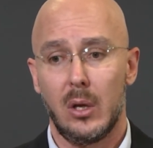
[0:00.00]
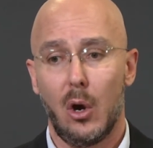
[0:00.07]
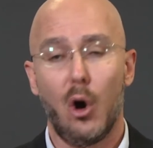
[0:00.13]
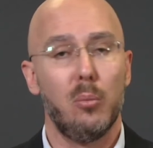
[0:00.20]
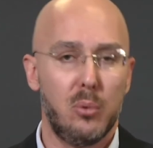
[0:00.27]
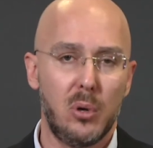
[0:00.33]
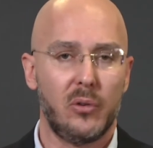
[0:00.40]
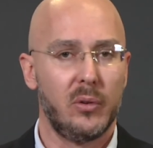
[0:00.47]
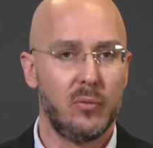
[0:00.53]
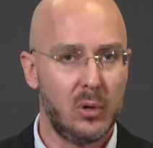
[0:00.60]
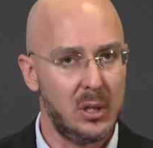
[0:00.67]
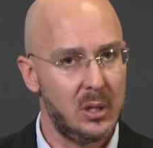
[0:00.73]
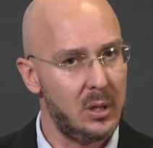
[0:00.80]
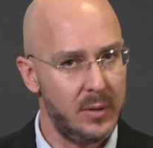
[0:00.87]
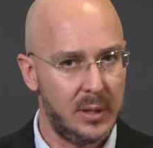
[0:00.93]
oppure se
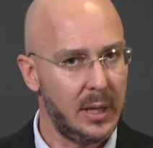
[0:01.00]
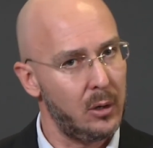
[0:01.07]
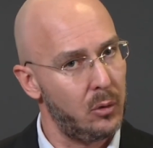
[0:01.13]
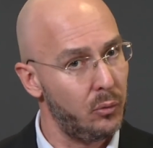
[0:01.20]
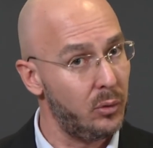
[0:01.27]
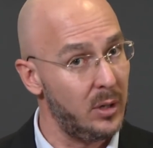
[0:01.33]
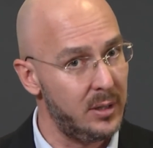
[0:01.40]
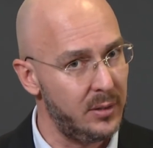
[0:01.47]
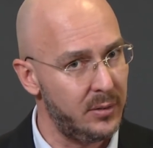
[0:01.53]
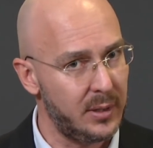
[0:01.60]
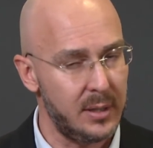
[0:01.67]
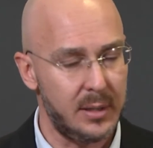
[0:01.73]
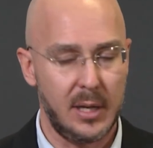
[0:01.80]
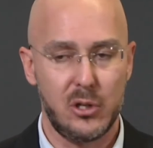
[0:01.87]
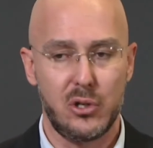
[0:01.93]
volete diventare consulenti
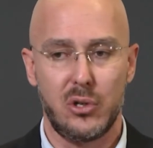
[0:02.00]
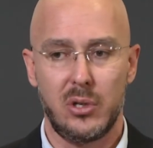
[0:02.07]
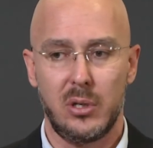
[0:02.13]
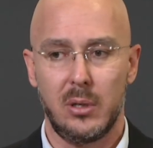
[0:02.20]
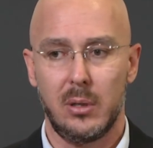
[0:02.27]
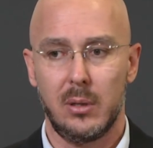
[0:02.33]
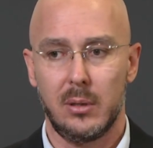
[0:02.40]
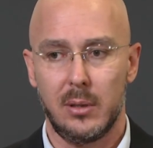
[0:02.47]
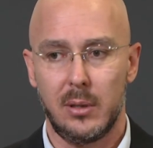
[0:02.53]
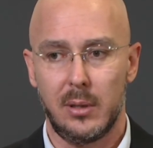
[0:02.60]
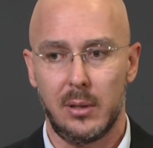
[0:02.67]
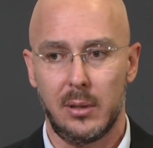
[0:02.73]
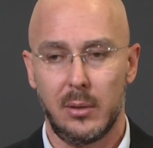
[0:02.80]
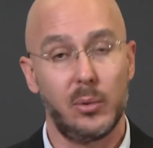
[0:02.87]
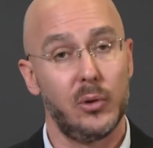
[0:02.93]
strategici,
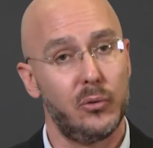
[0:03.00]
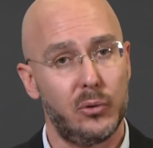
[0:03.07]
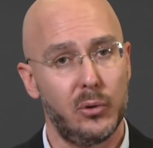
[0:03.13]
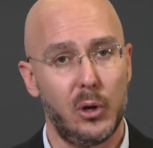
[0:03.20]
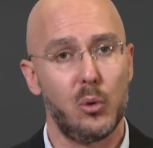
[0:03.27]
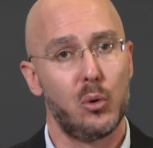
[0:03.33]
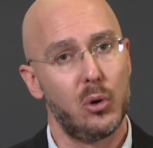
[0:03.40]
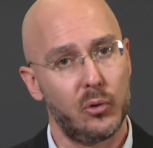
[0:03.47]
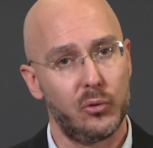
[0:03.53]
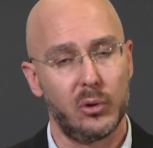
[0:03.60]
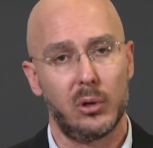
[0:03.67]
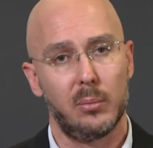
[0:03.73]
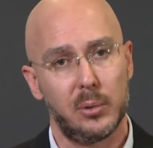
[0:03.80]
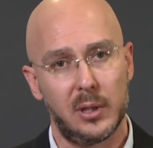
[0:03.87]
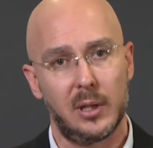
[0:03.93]
eh, questo è un corso che
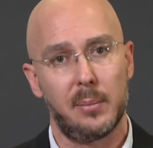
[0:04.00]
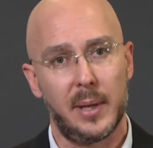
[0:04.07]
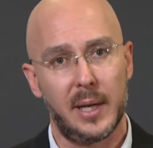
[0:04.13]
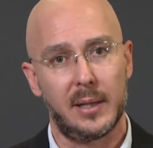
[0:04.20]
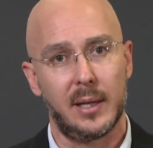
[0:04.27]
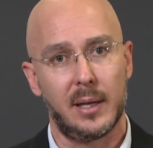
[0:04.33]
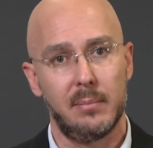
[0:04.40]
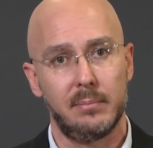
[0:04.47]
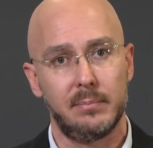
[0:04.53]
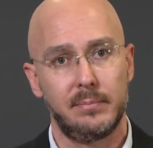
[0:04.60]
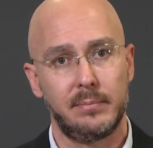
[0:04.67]
non potete perdere.